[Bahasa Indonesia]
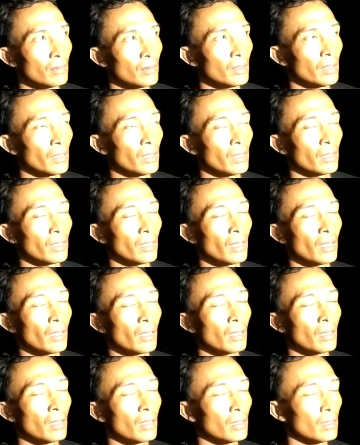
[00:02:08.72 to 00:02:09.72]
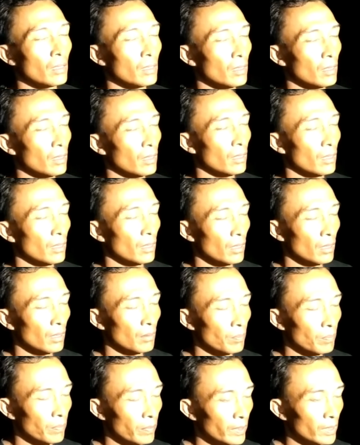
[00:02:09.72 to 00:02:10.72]
ya kurang
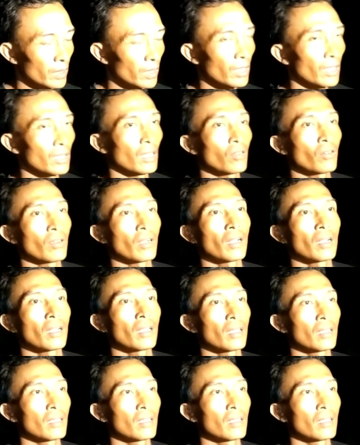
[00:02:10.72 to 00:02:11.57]
lebih tiga tahunan